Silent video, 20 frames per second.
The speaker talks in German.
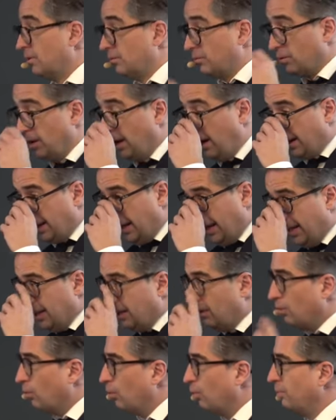und wo
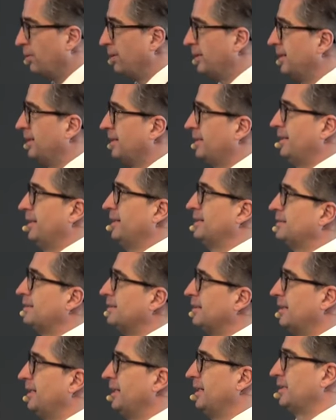keiner unbedingt jetzt
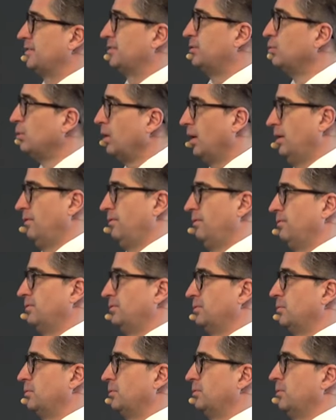in der Nähe des
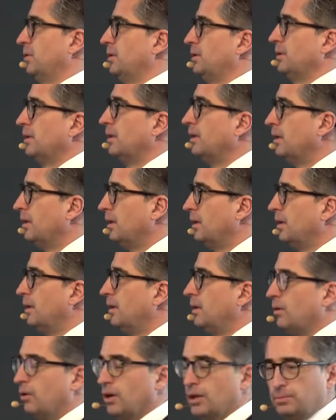Flughafens wohnen wollte.
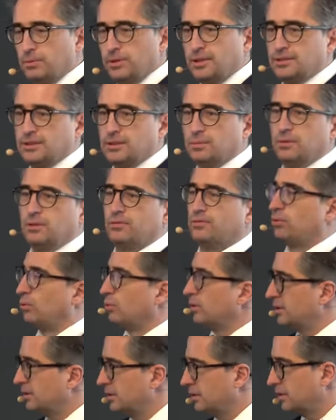Heute bin ich ziemlich
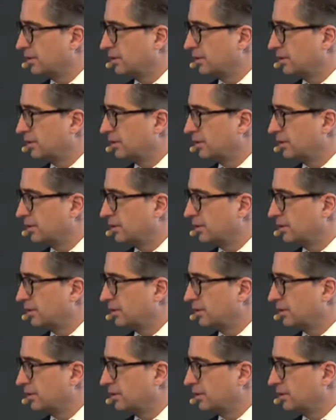froh, dass ich